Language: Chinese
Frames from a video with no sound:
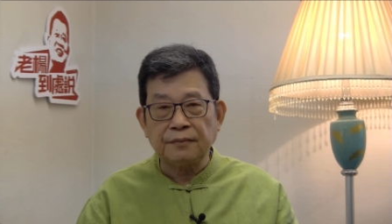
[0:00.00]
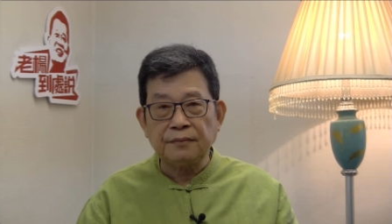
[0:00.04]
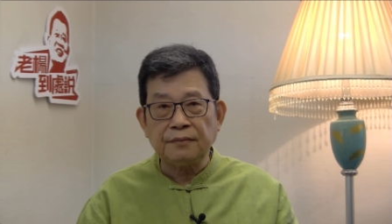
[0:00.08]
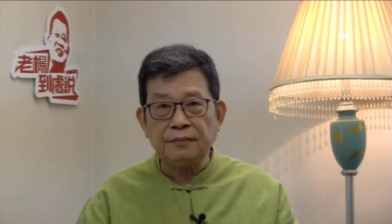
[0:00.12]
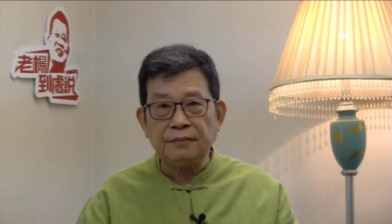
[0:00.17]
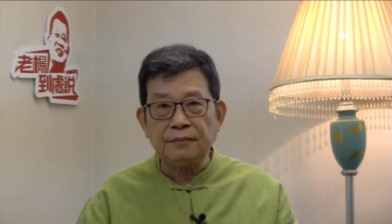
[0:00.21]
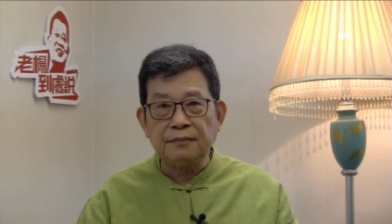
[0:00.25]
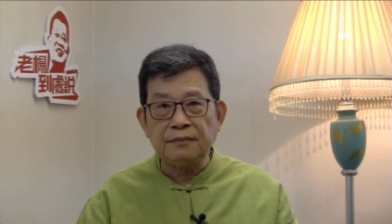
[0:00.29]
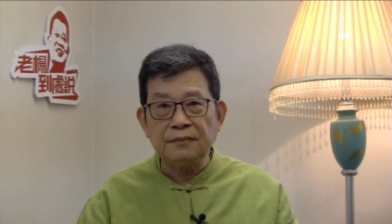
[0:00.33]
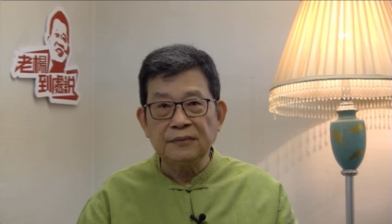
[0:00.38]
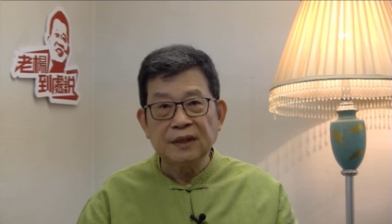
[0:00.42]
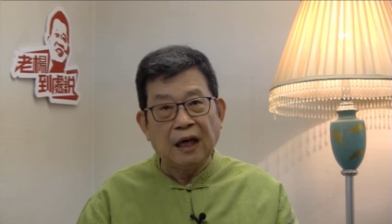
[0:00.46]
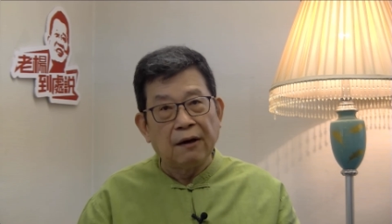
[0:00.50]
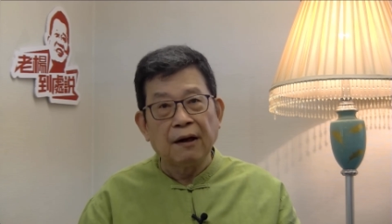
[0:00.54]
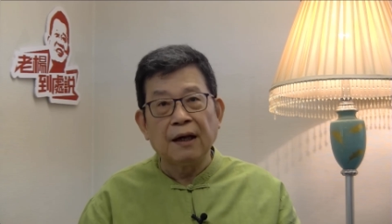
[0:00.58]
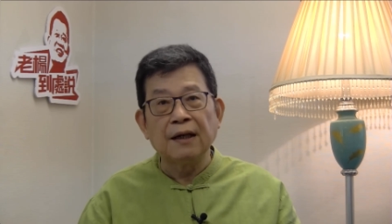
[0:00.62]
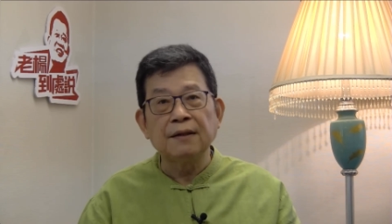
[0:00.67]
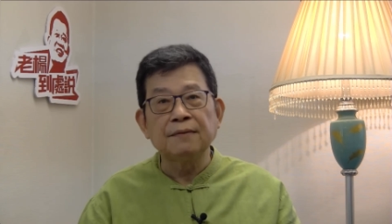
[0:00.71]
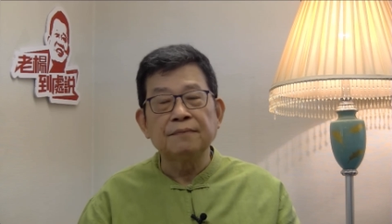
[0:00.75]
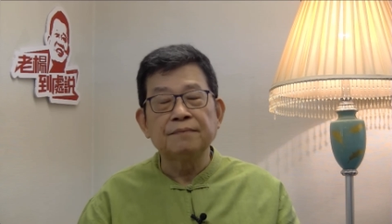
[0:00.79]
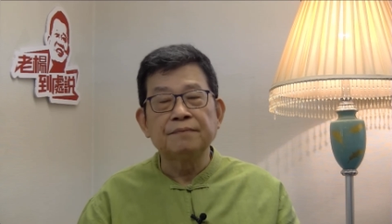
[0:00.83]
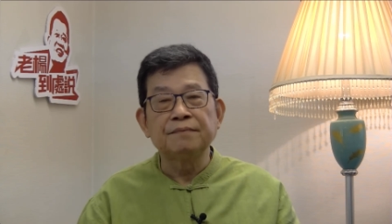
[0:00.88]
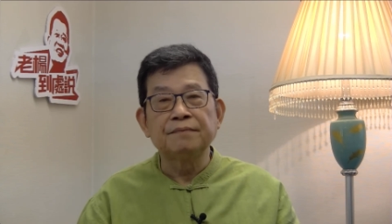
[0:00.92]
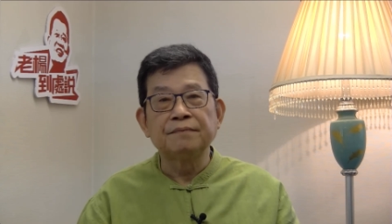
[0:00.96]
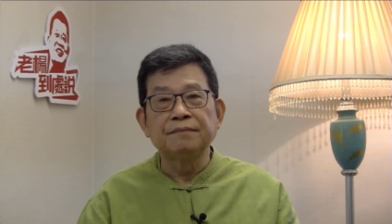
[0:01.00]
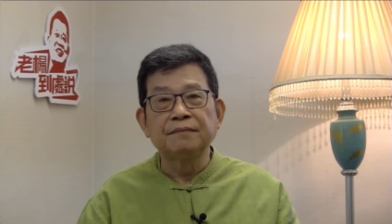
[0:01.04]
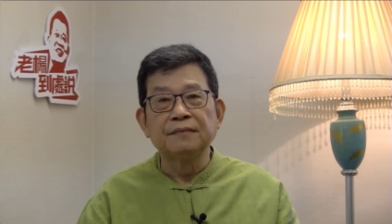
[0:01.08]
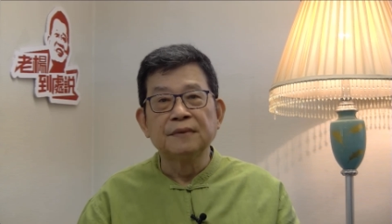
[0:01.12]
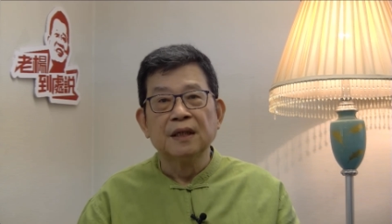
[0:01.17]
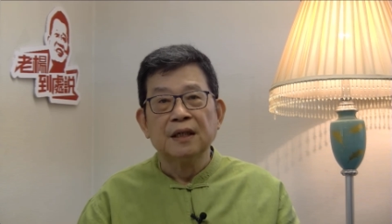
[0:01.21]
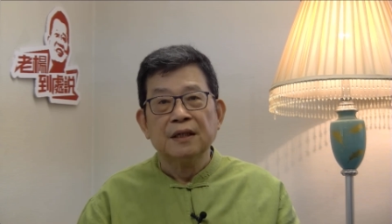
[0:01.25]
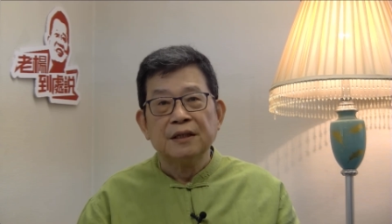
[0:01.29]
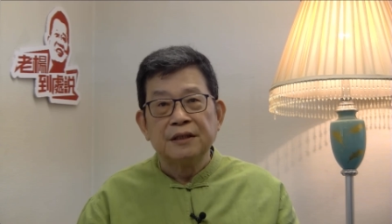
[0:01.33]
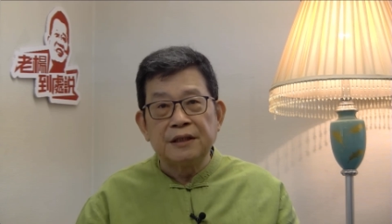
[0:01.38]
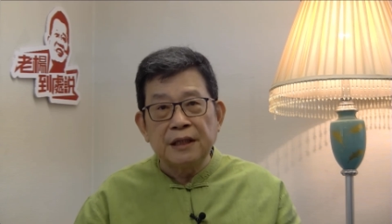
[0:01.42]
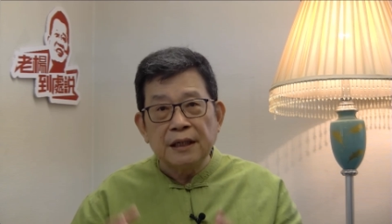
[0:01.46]
好了，
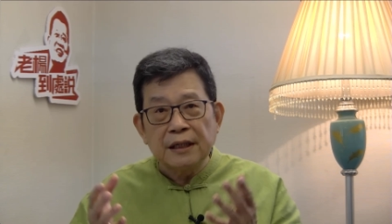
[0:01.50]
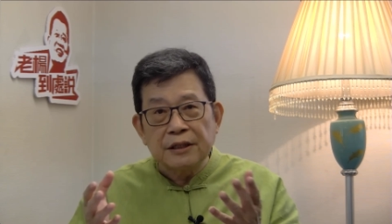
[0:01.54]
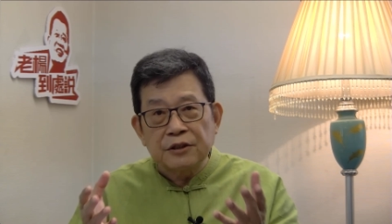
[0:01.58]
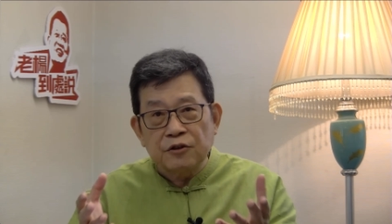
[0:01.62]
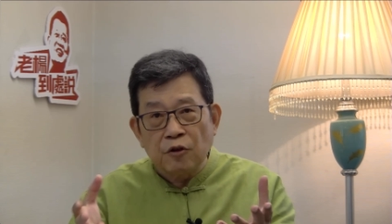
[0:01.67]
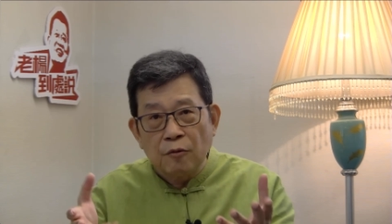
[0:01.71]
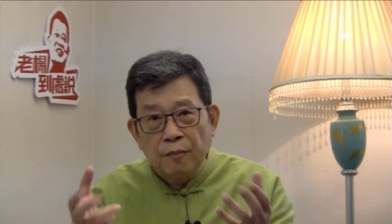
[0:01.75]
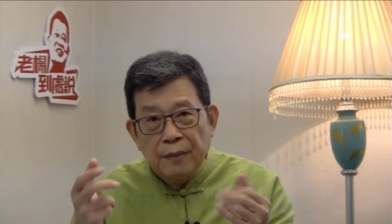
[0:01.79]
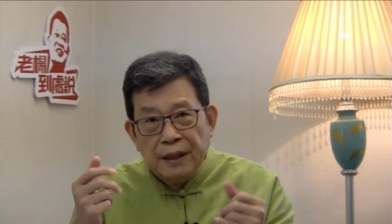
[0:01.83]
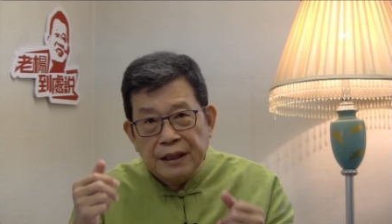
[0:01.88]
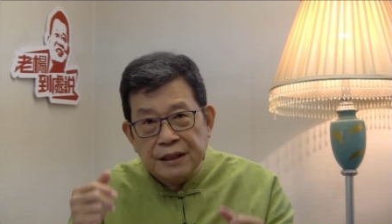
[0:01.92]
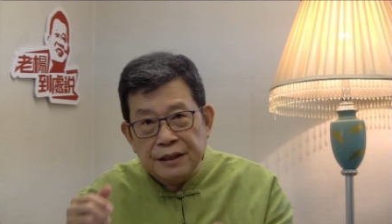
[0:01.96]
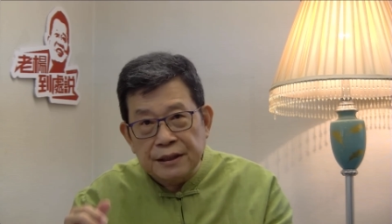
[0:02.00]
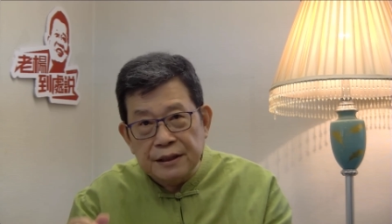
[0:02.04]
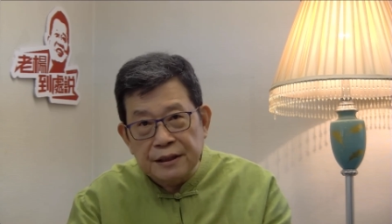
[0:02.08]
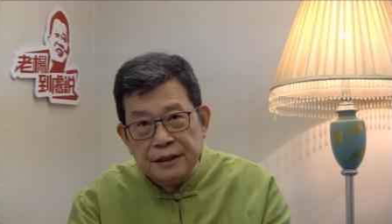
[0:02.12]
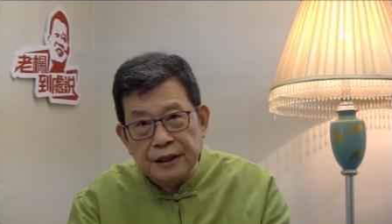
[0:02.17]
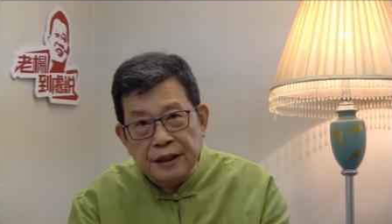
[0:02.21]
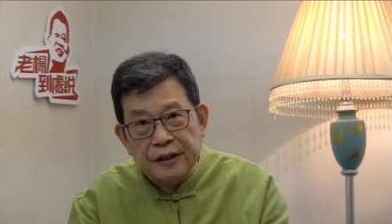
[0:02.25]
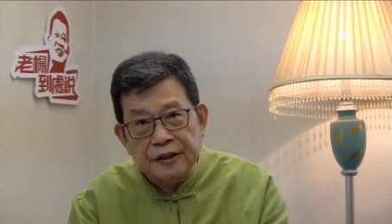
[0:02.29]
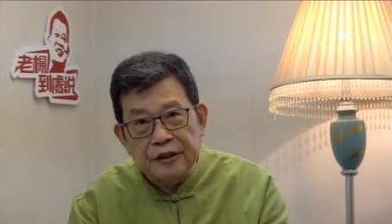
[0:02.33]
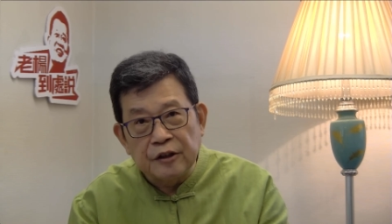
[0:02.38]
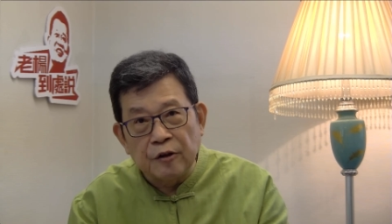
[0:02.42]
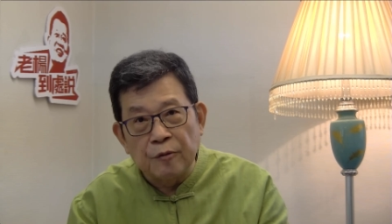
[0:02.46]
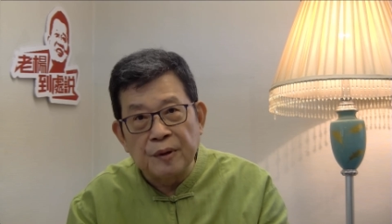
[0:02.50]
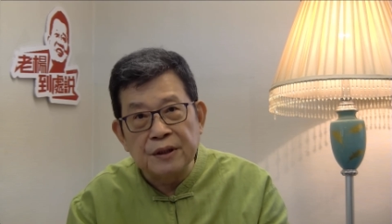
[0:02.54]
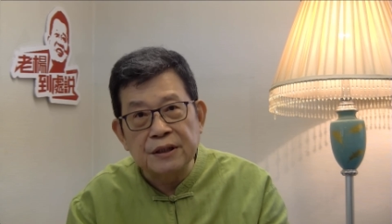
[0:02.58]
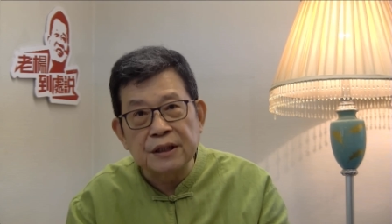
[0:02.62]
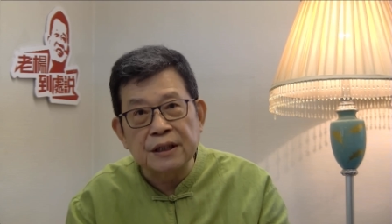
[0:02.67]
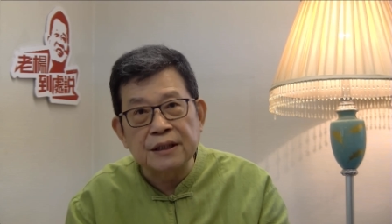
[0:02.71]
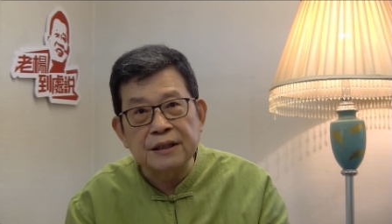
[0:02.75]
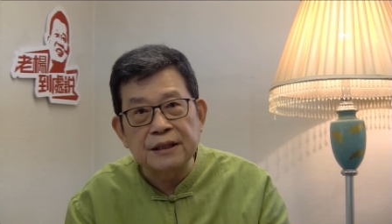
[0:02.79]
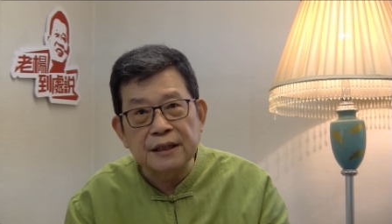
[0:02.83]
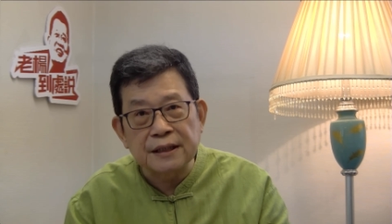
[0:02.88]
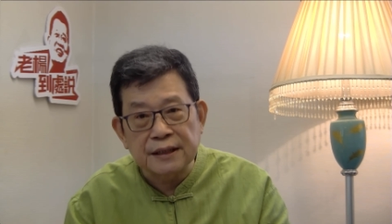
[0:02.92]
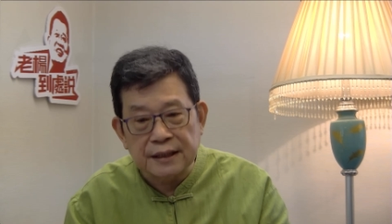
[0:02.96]
现在中美之间有没有这个
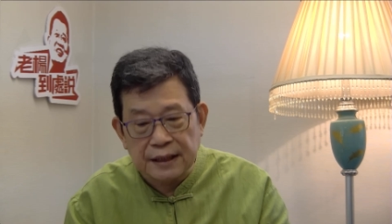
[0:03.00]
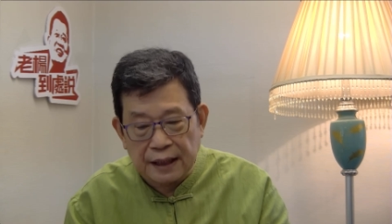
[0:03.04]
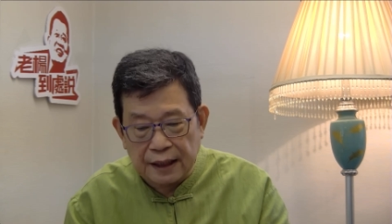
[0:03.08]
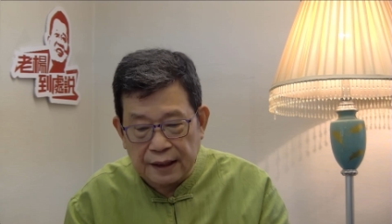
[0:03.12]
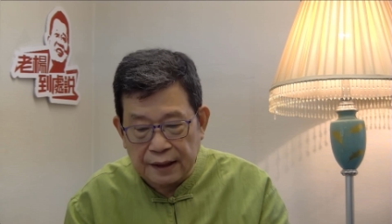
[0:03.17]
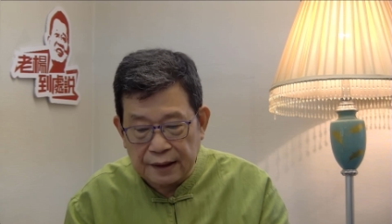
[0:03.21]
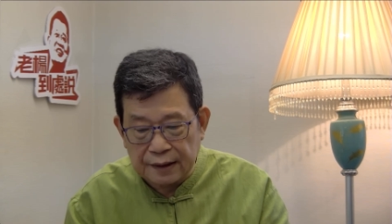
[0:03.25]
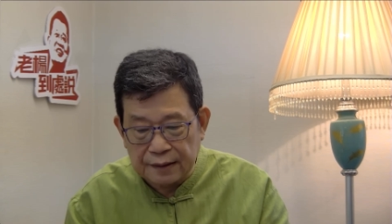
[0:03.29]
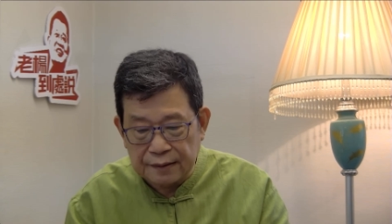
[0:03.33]
竞赛呢？